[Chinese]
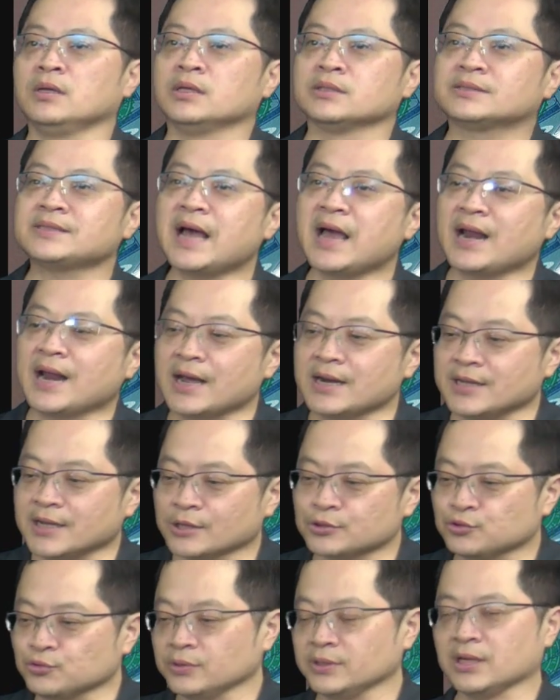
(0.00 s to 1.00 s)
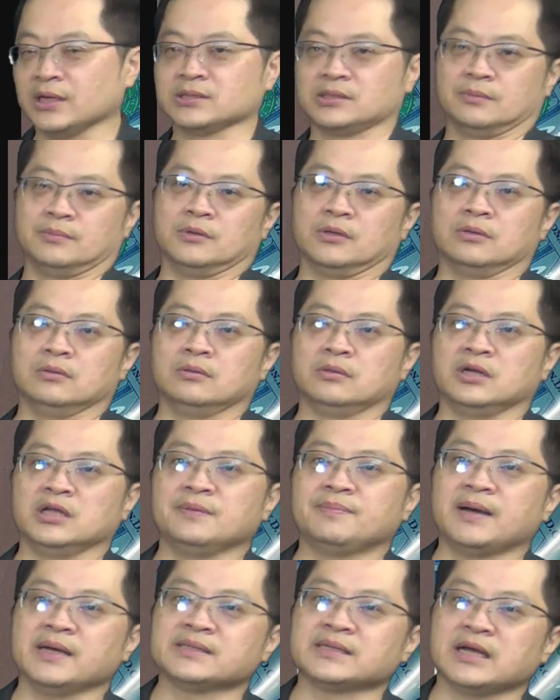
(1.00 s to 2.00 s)
再来你要注意到什么？礼
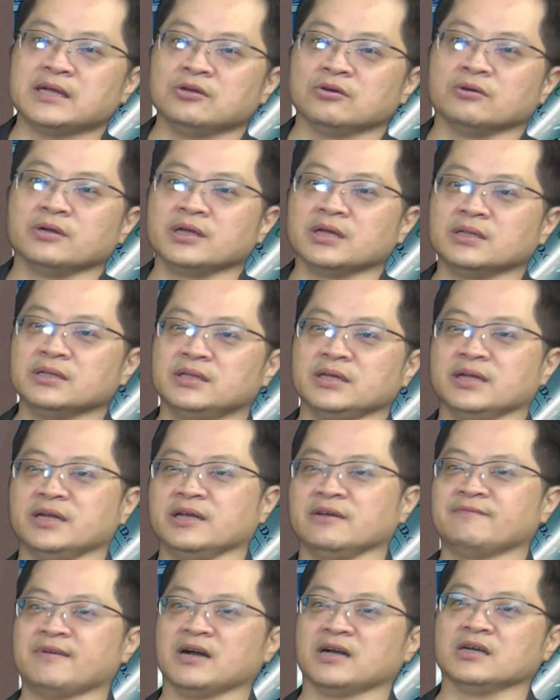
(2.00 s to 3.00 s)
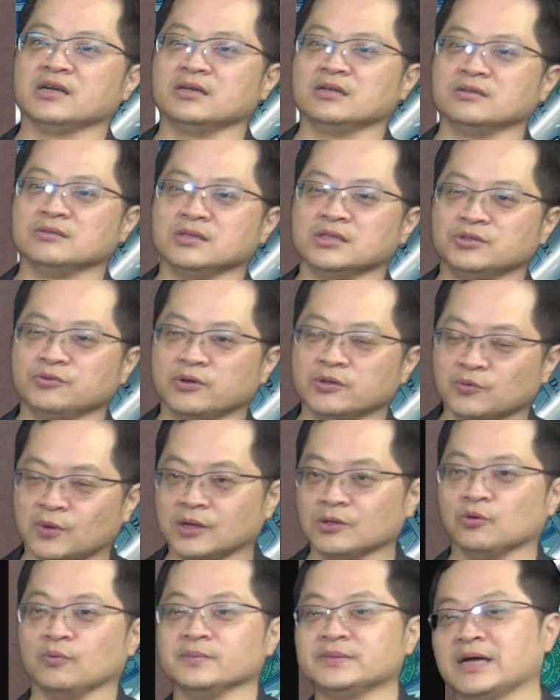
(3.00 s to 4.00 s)
拜三有联电、联发科、日月
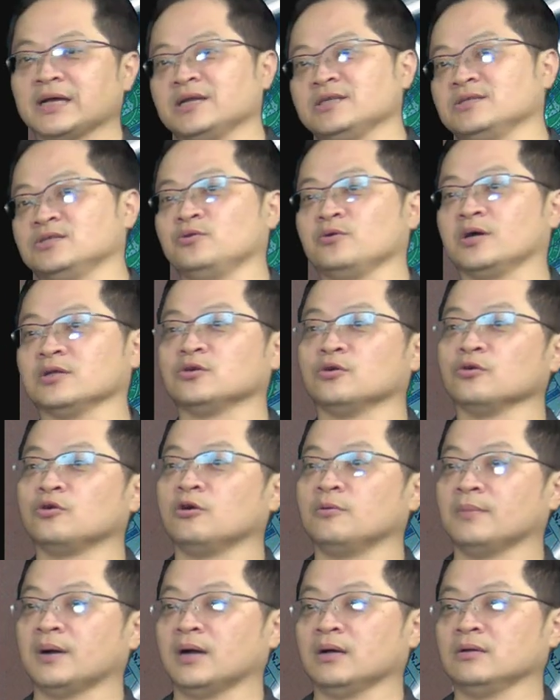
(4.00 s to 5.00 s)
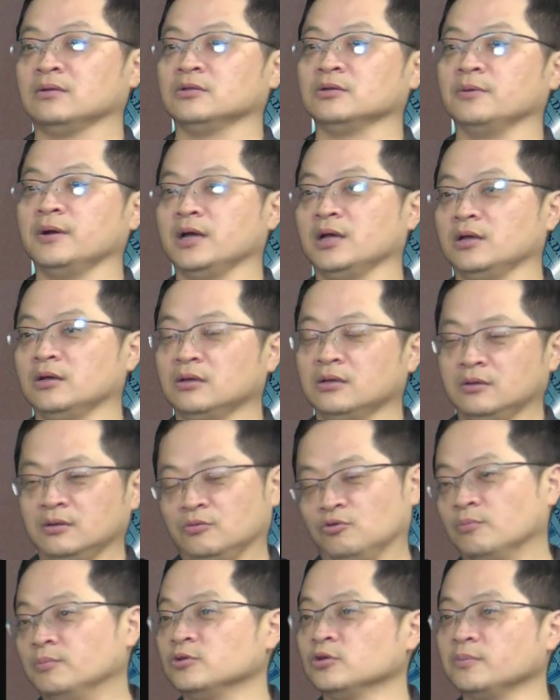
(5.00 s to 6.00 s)
光，我们家日月光投控嘛，对不对？
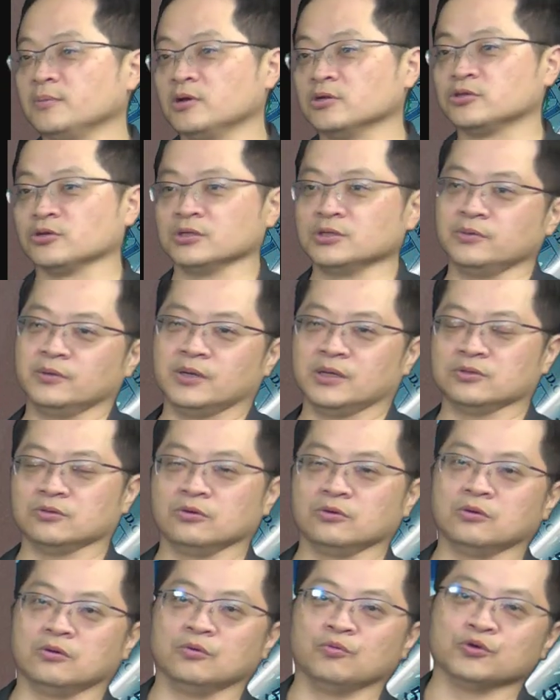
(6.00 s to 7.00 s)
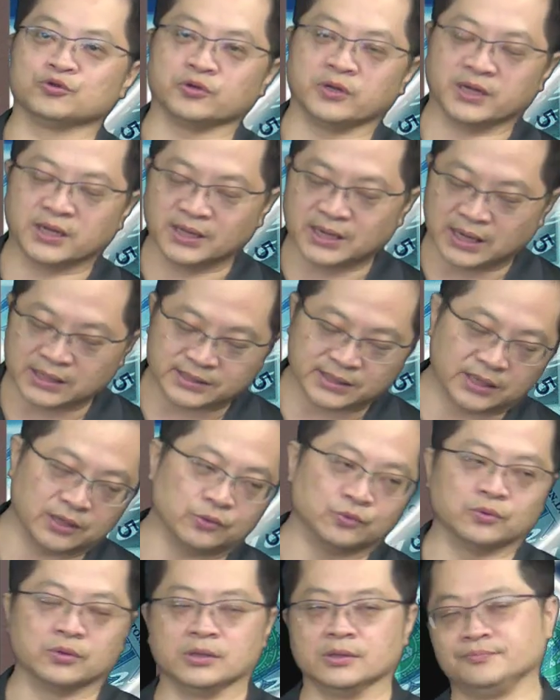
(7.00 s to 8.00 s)
我们都没有走日月光投控。我昨天跟大家讲
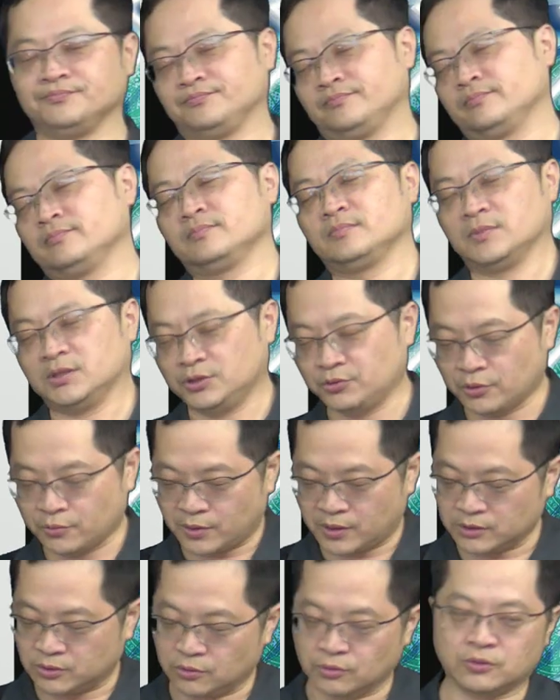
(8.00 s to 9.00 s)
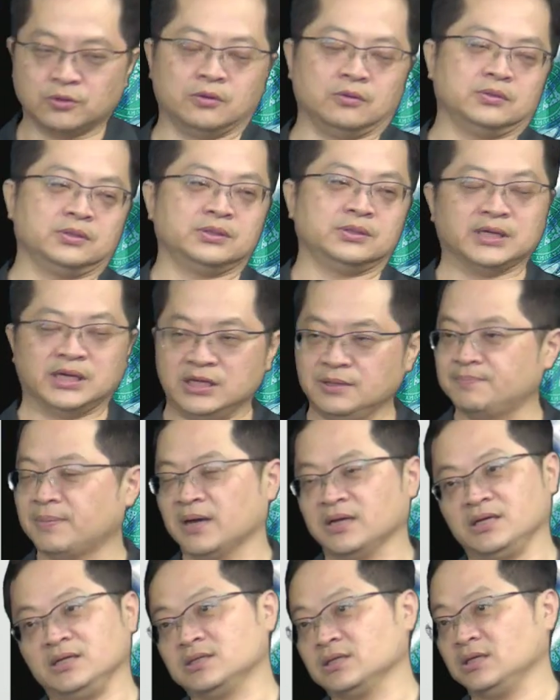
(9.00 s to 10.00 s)
过了，日月光投控现在一
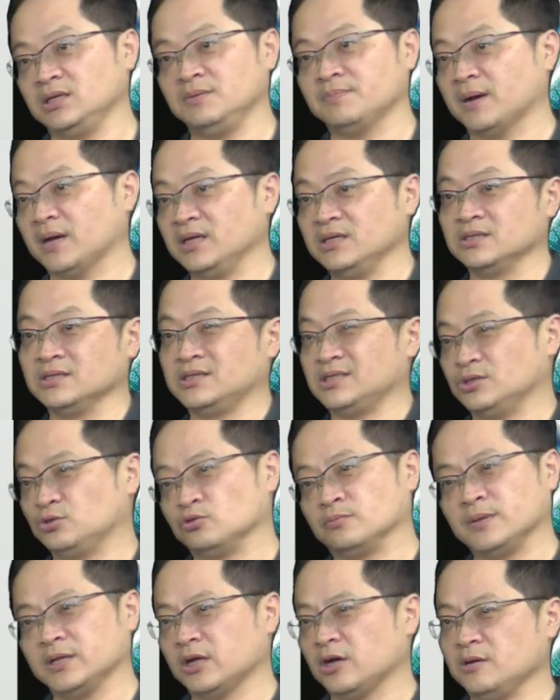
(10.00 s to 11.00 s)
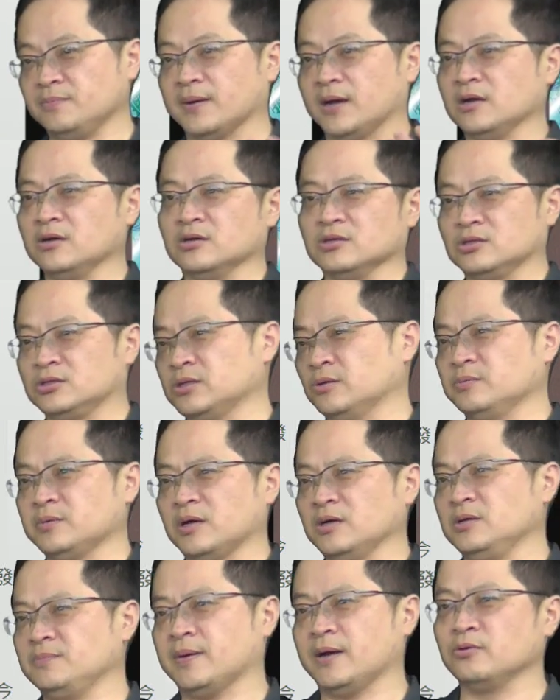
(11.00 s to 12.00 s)
百一一百一十几，准备到一百二，甚至
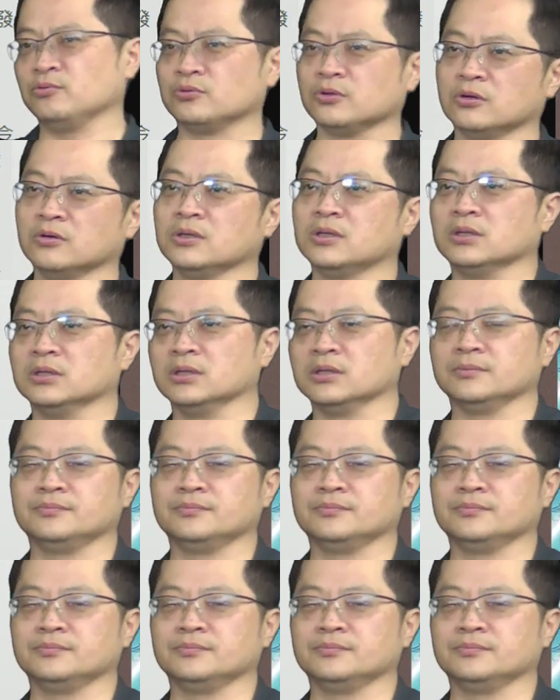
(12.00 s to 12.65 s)
到一百五都有可能。